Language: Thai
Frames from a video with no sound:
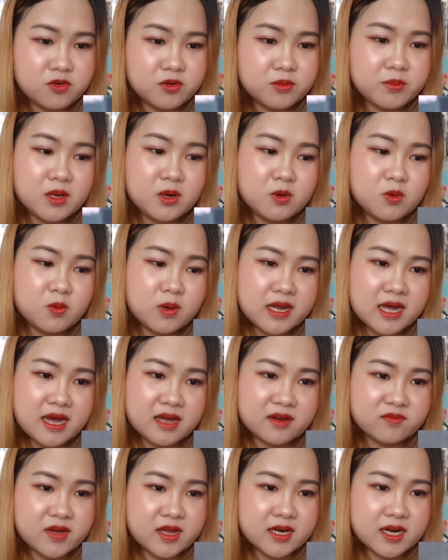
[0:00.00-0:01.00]
ฝนไม่รู้ว่า
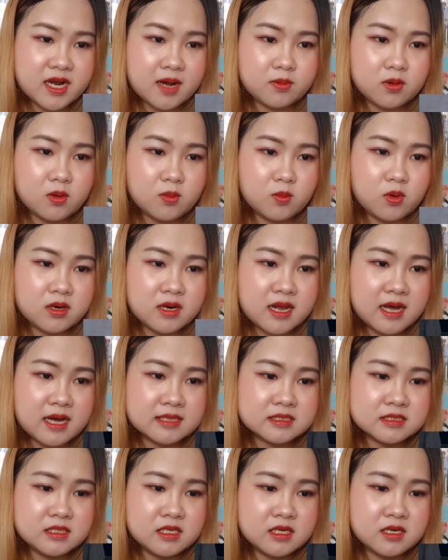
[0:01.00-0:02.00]
ฐานแฟนคลับของพวกนา
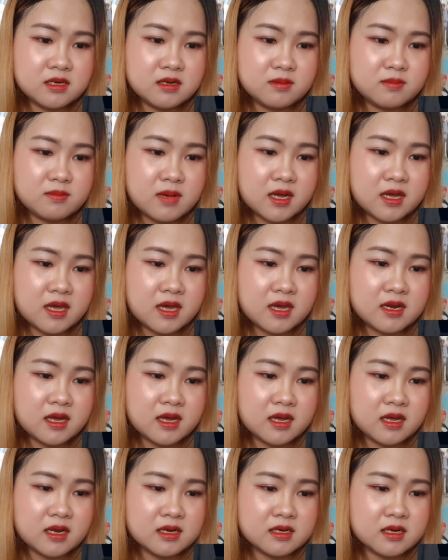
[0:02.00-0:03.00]
งเยอะมากแค่
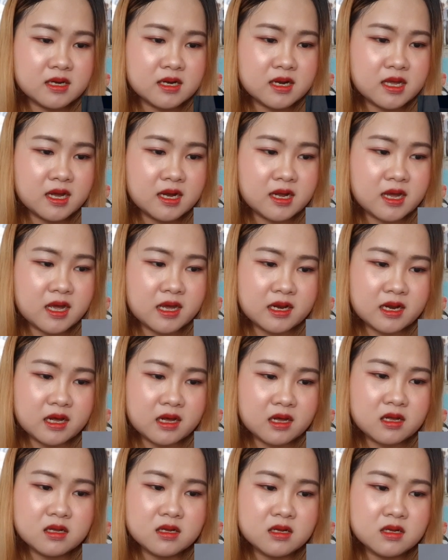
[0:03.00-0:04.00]
ไหนหรืออะไรยังไง
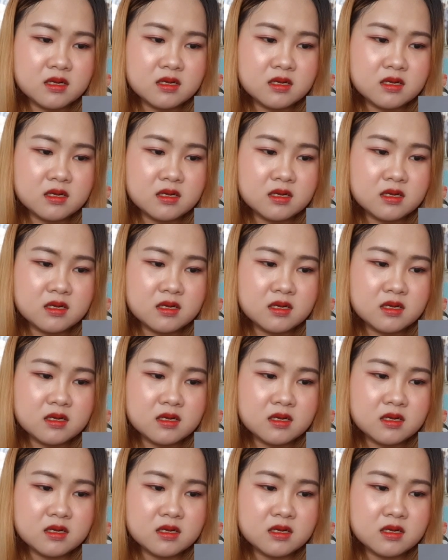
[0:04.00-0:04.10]
นะ